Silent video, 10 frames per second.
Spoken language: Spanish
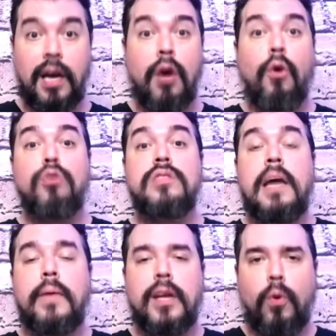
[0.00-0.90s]
o te
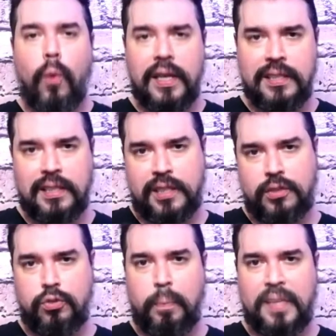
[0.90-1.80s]
avergüenzas en su
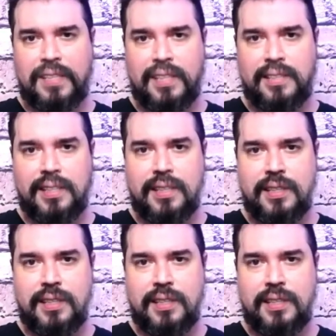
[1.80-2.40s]
presencia,